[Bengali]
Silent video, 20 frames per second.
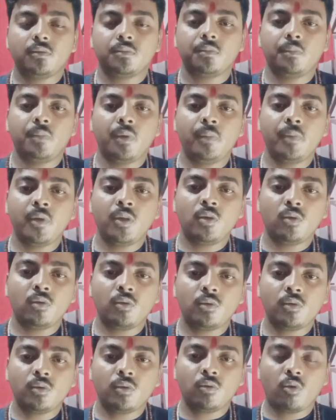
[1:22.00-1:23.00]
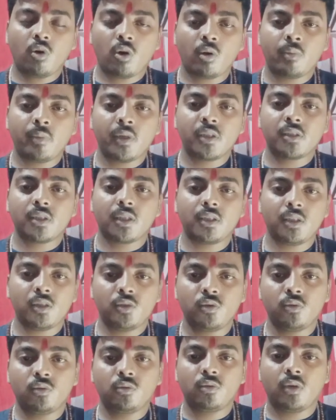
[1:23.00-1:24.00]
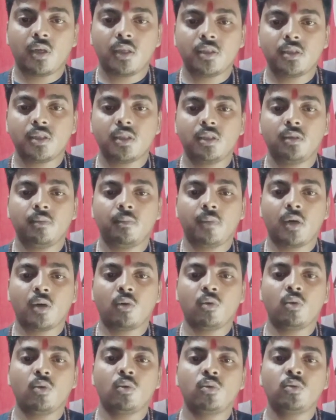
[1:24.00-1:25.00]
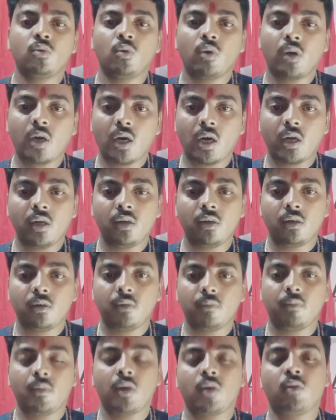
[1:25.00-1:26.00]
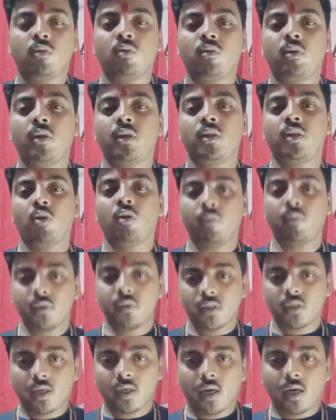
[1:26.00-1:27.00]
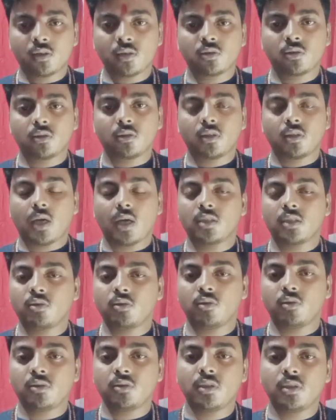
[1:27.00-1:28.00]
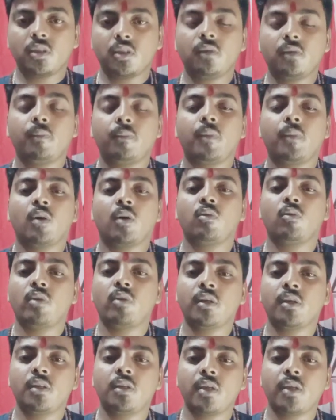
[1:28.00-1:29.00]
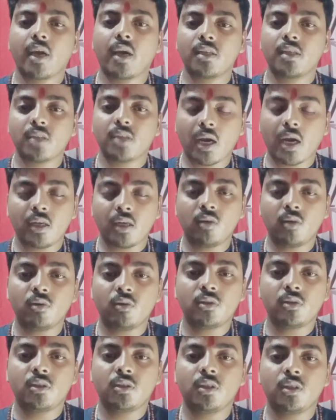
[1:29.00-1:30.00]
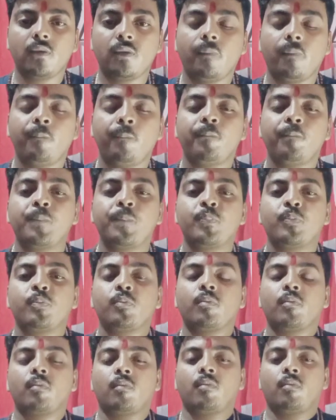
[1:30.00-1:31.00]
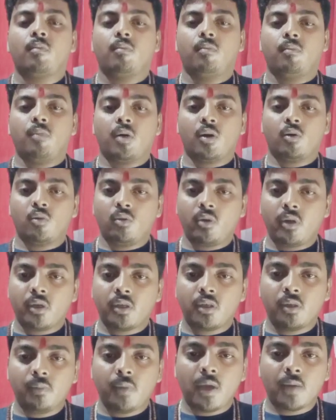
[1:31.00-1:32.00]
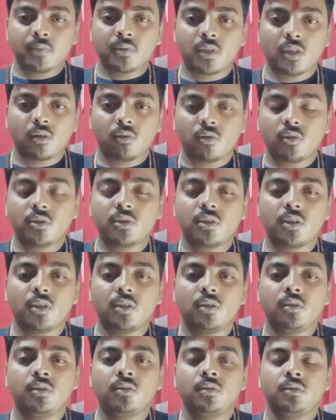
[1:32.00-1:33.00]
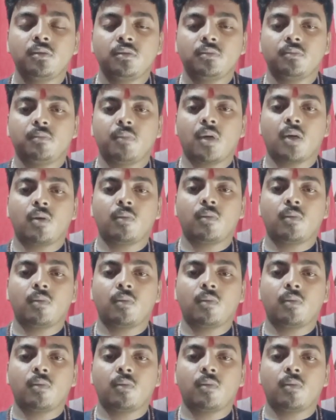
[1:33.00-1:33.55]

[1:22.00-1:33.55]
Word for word: বিভিন্ন কর্মের সাথে যুক্ত আছেন বা কোনো দোকান বা কোনো একটি অফিসে কাজ কাজ করছেন বা কোনো একটি জায়গায় চাকরি করছেন বা কোনো একটি ব্যবসা করছেন বা